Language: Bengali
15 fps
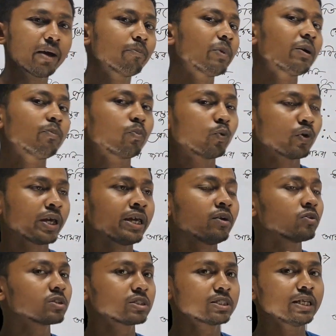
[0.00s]
একবার পড়েই
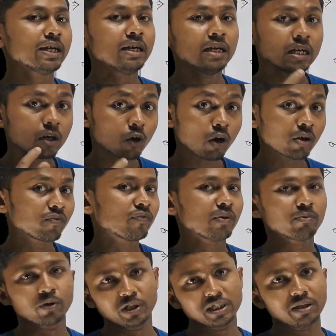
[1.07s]
হচ্ছে
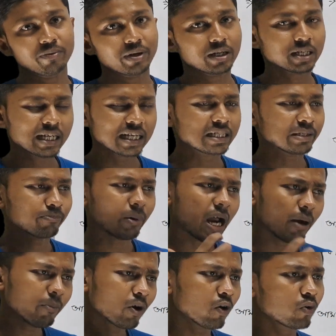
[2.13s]
কনফার্ম হয়ে যাবে ঠিক আছে
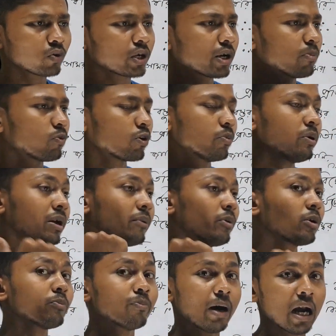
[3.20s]
বারবার অঙ্কটাকে পড়বে
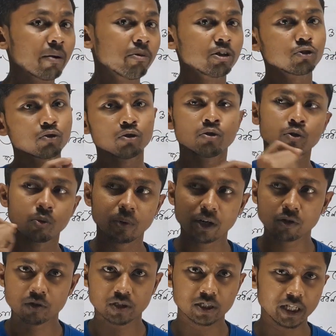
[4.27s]
এবং বারবার যদি তোমার
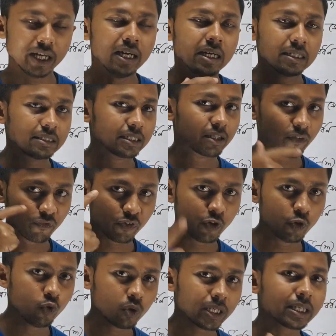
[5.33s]
হচ্ছে যেটা
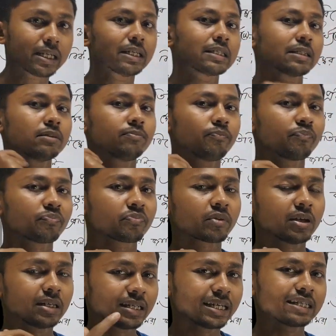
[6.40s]
ভিউ ঠিক
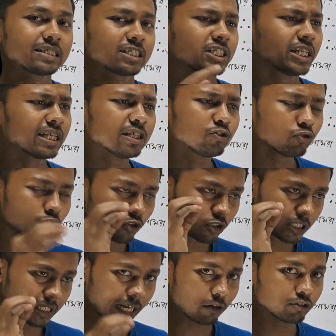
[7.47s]
ঠিক আছে সেটা যদি
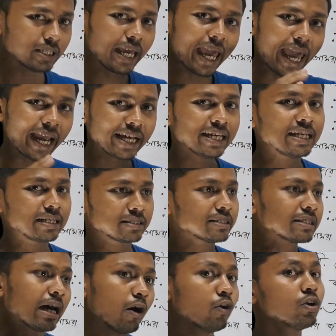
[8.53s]
হচ্ছে দেখো যে একই আছে
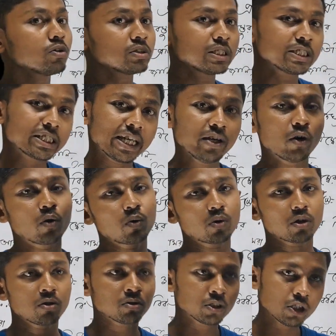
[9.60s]
তাহলে হচ্ছে সেই
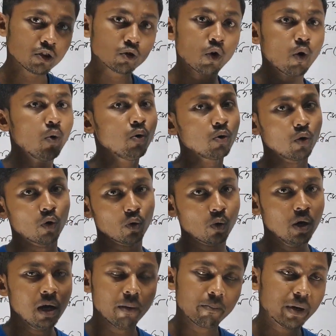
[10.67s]
অঙ্কটা হচ্ছে তখন করো
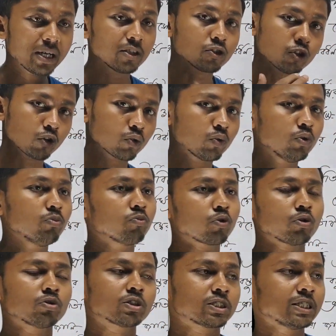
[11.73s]
বাট যতক্ষণ
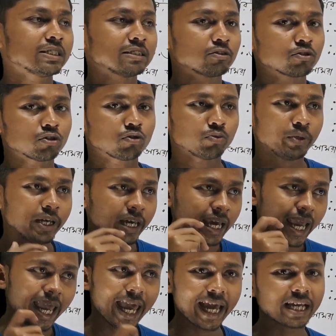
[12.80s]
মনে হচ্ছে যে হচ্ছে তুমি
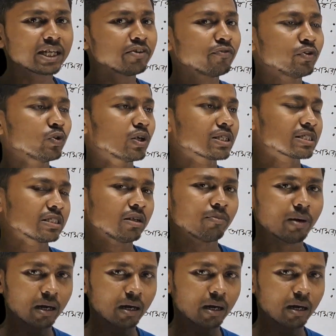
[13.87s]
একই ভিউ আসছে না